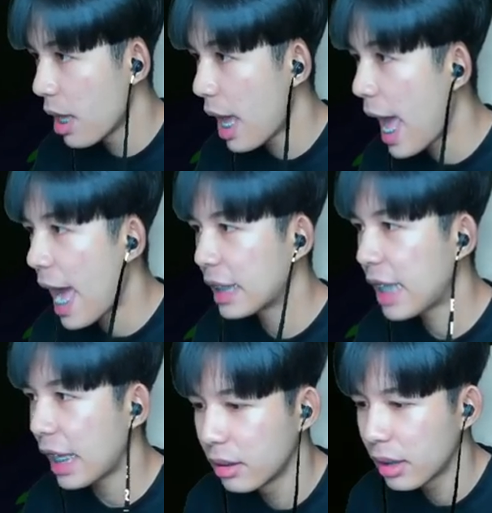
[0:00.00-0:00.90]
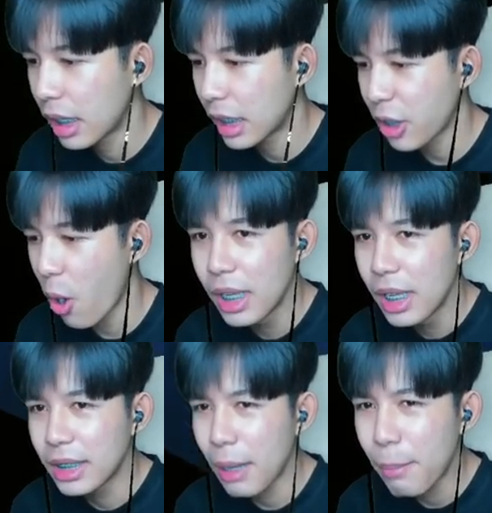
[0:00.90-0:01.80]
อ่างจัดกระจอก
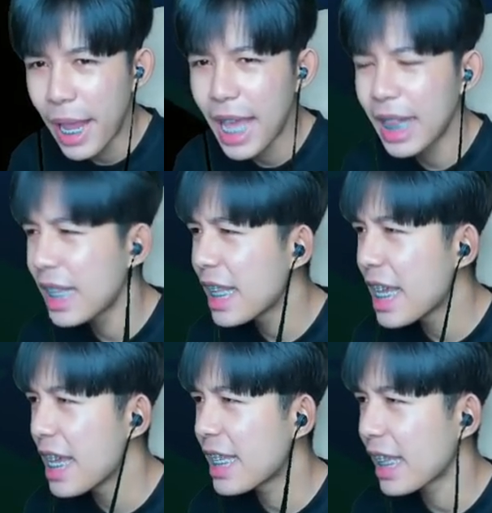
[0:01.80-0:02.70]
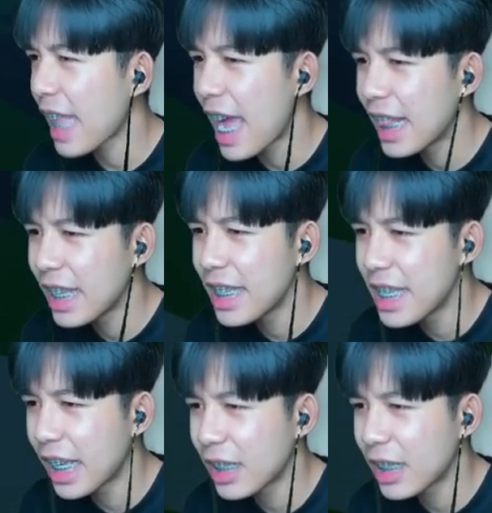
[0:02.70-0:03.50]
จะแพ้แล้วหนีจะตายแล้วหนีกระ